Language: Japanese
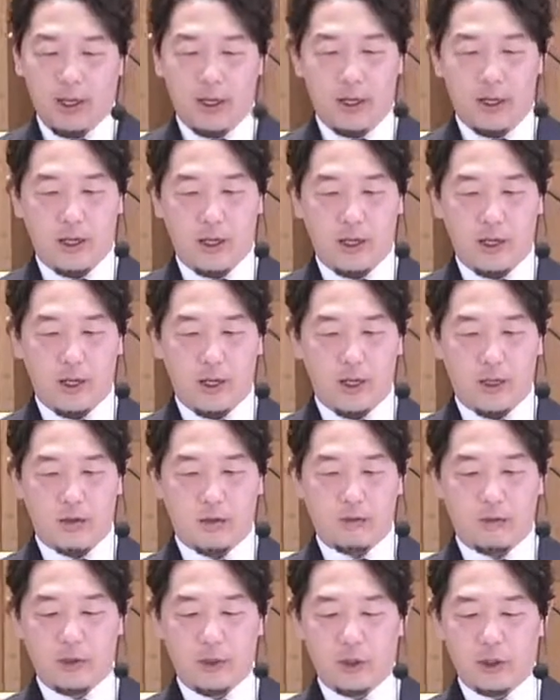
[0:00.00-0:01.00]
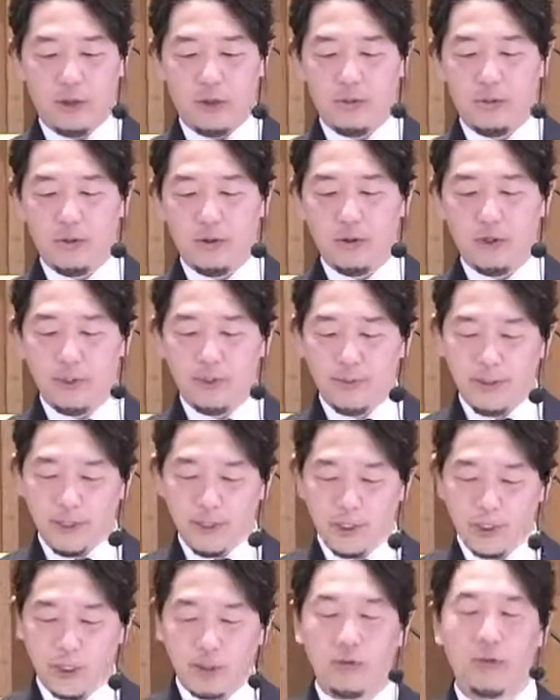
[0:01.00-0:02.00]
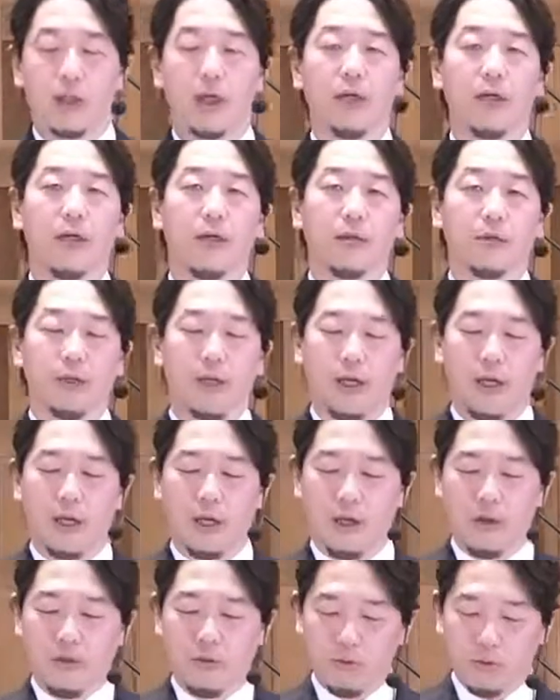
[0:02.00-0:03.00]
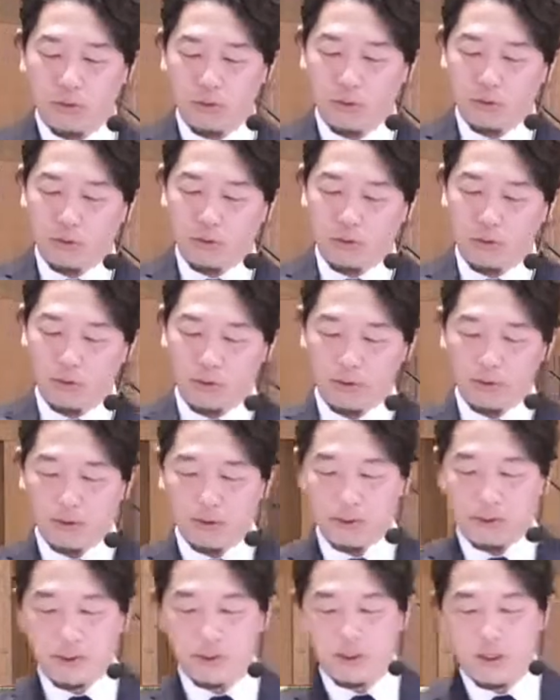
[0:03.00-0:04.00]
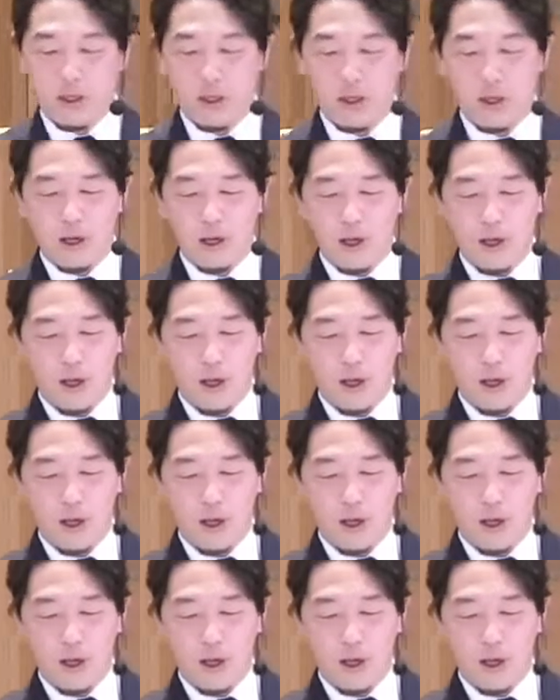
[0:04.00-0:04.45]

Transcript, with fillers: えー、この日曜日の一番下の段落でこのようなことを言ってるわけですね。